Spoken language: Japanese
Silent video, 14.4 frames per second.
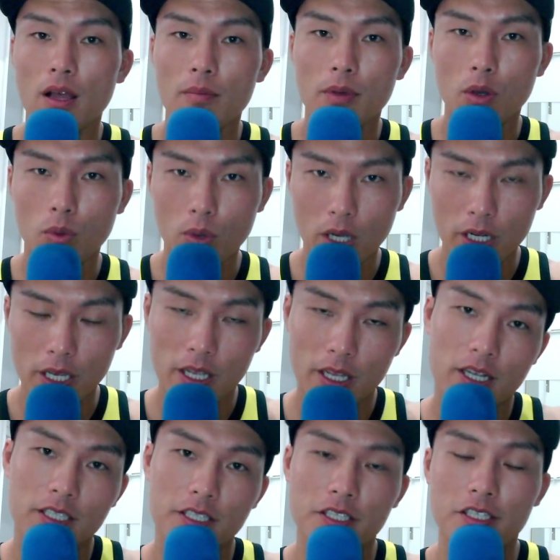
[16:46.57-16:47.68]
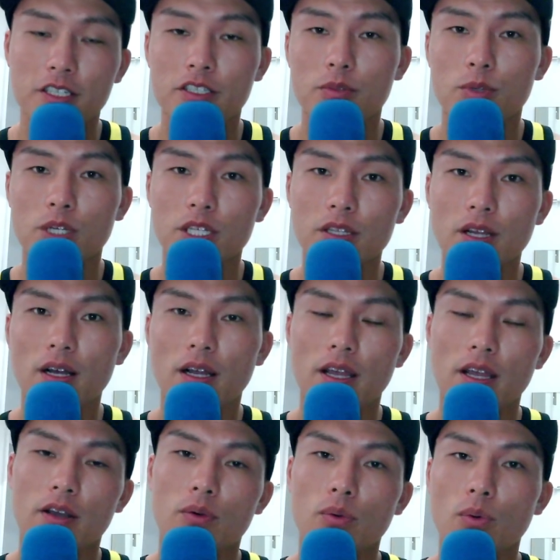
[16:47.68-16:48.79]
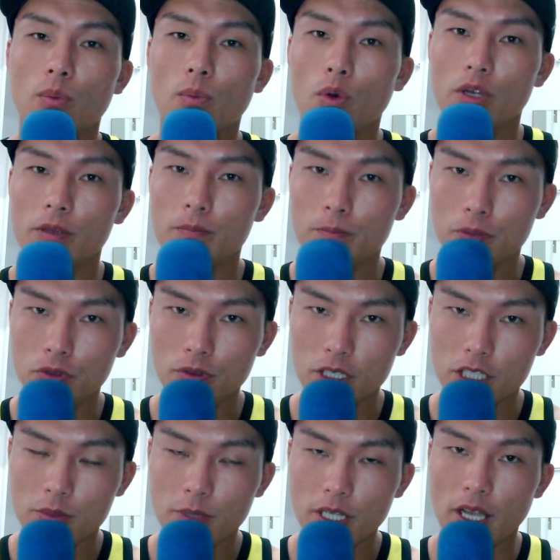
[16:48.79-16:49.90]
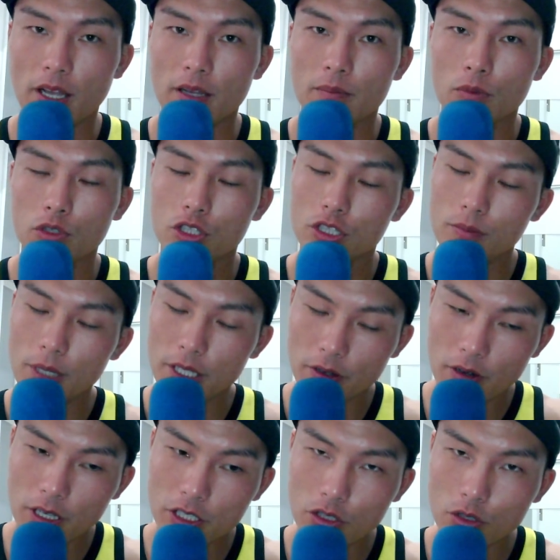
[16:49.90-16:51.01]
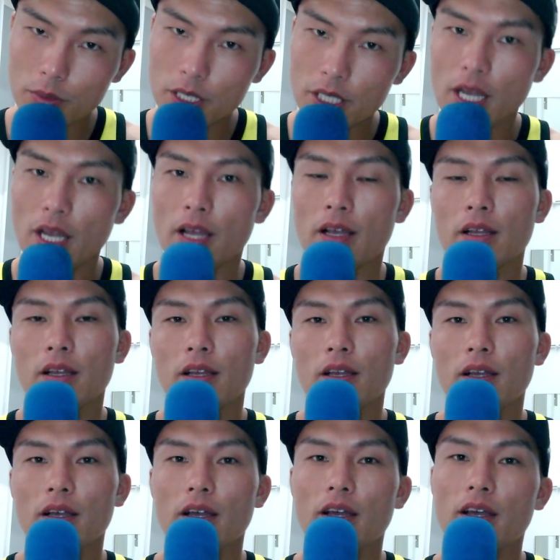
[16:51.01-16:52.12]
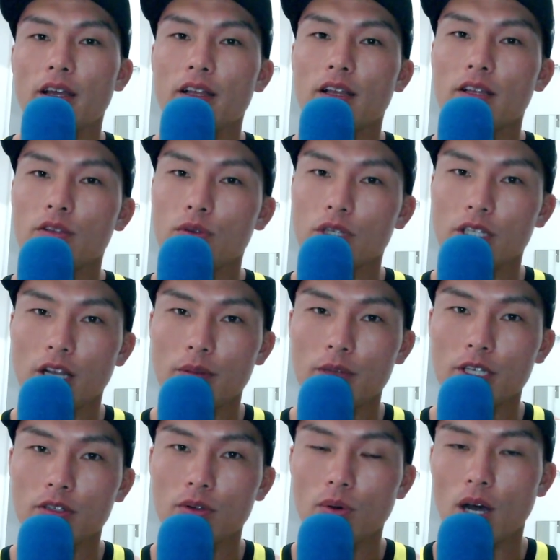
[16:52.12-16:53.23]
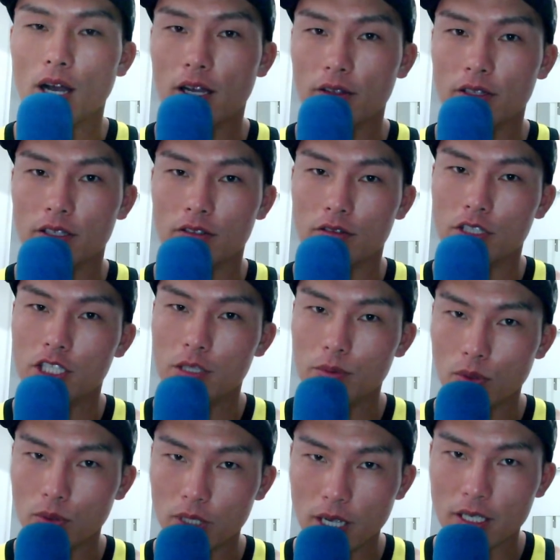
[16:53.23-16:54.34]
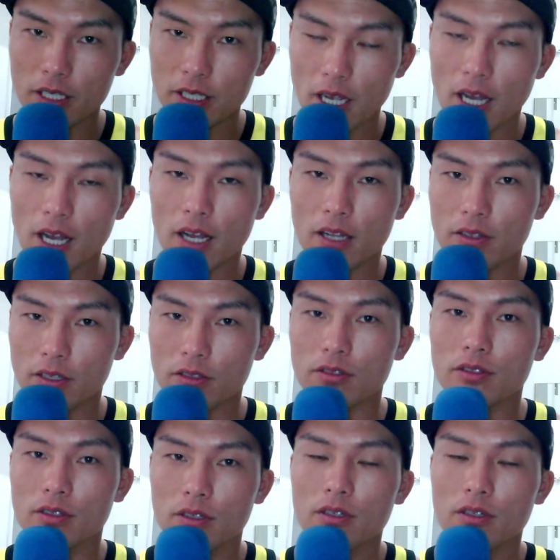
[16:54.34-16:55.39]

まあ、今回ね、解説させてもらった、えー、このもういっぷん足まで、もう全ての足を見て、えー、エントリータイミングを測っていく。いちびょう単位で測っていく。